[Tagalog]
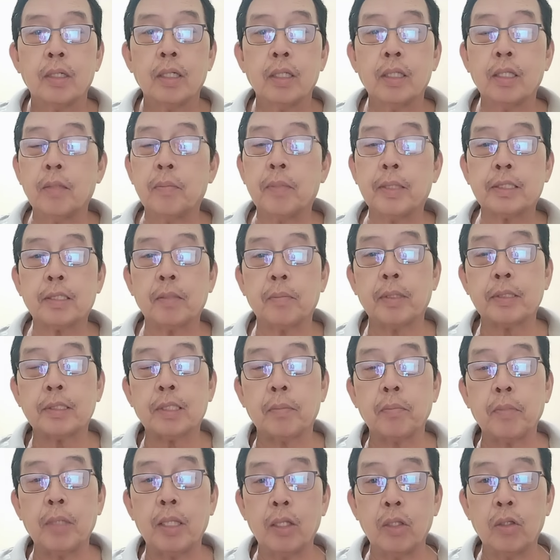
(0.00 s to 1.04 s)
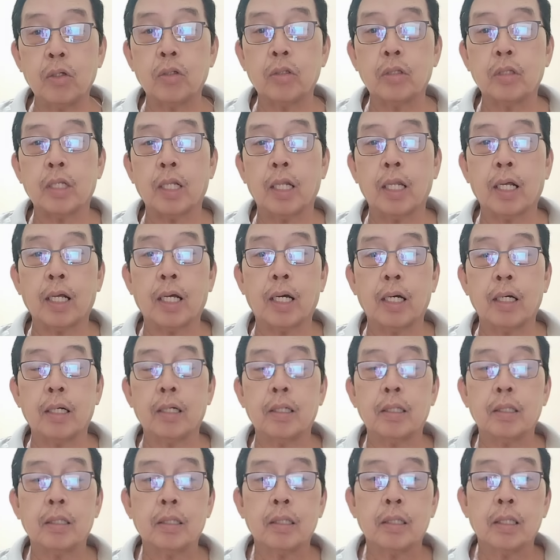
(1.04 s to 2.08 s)
Hindi basta-basta milyon.
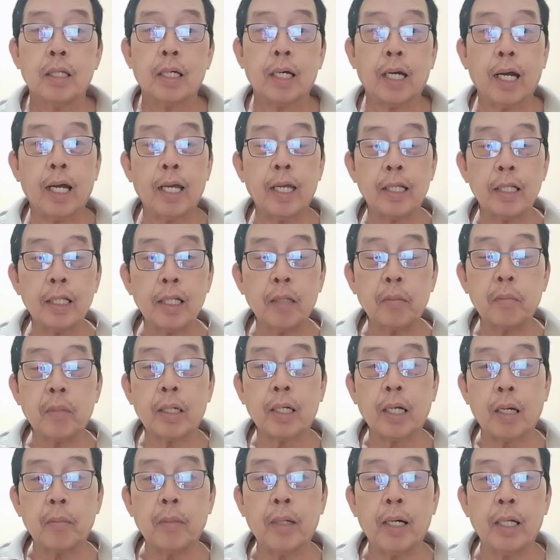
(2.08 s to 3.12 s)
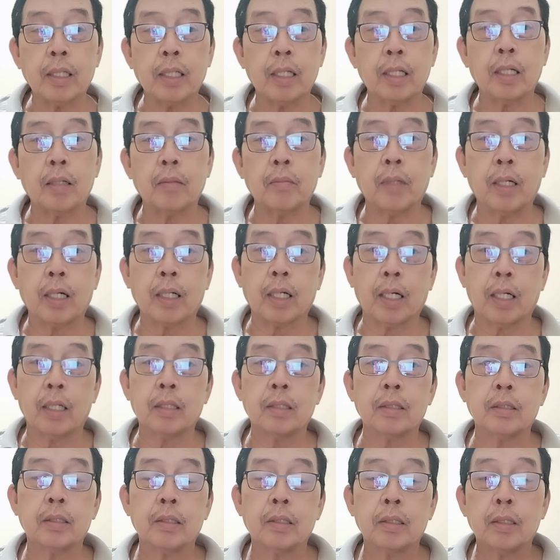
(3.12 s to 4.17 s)
Talagang kaya nila magkamada ng hanggang